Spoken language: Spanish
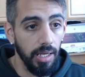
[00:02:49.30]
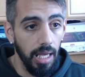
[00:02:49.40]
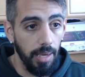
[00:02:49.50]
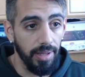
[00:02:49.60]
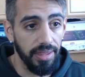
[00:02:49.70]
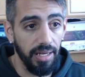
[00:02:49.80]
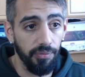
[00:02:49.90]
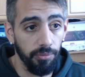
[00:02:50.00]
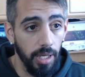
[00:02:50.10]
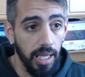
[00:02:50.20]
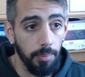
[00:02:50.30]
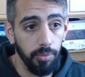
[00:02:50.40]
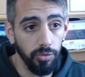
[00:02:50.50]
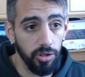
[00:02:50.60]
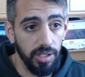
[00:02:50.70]
Avanzar eh,
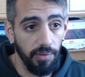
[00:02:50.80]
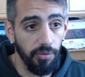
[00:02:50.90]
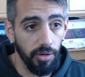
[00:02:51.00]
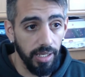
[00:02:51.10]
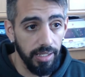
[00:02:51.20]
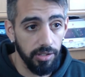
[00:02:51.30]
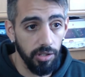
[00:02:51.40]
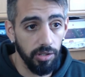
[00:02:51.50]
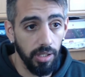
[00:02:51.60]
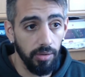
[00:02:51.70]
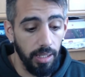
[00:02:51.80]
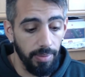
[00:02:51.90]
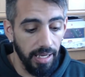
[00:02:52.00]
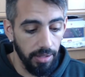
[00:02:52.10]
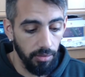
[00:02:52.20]
puntos de enfoque. Yo lo tengo en
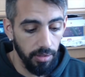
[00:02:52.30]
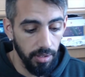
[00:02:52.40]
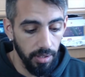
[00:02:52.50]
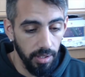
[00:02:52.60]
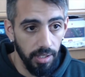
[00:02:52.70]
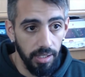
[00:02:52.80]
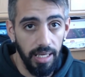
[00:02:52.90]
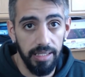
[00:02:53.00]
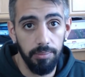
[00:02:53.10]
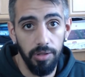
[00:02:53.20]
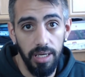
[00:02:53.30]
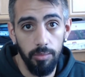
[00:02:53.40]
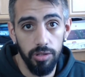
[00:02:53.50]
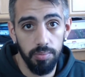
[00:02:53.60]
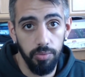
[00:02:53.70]
apagado. Aquí
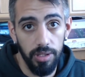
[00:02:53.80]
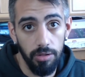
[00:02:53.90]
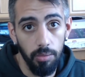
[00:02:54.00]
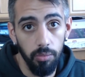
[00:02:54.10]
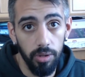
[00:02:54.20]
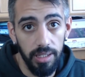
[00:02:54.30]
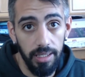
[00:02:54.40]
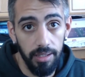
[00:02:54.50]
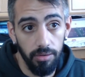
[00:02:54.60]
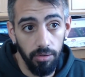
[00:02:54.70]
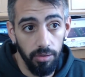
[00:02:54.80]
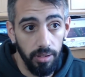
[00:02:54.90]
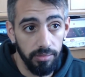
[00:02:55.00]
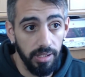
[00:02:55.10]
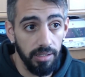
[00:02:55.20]
podríamos ponerlo en bucle
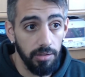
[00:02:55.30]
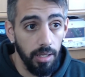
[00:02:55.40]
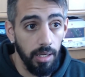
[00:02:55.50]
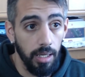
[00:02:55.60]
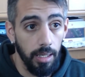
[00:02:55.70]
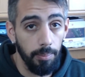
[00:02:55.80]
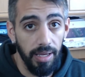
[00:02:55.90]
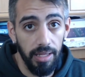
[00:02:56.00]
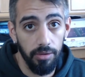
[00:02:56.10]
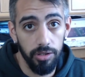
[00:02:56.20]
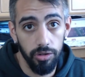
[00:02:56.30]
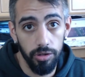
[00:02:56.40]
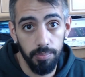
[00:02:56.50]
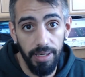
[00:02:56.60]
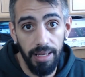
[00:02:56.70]
o tenerlo apagado. Eso
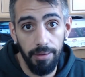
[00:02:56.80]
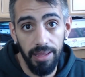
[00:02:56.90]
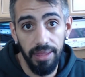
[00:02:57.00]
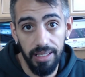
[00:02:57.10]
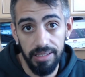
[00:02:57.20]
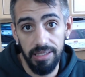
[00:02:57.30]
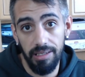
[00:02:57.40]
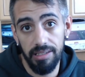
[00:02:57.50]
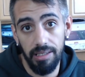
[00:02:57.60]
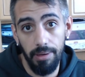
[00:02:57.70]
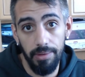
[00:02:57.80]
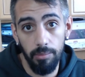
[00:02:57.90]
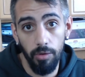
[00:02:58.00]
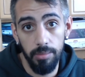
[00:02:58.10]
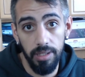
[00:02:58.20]
es para avanzar. Si sabes que va a haber
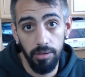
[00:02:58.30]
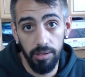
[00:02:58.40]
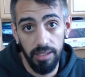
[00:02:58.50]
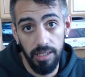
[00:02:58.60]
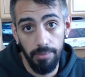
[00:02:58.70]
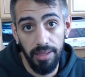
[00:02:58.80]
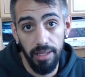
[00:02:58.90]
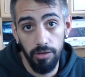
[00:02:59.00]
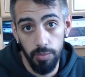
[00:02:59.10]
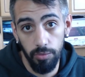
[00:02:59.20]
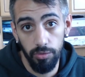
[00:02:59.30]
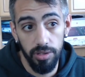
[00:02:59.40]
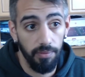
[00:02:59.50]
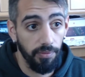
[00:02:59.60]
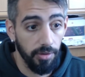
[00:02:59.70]
movimiento, que se avancen los
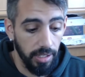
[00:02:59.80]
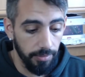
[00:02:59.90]
puntos de enfoque.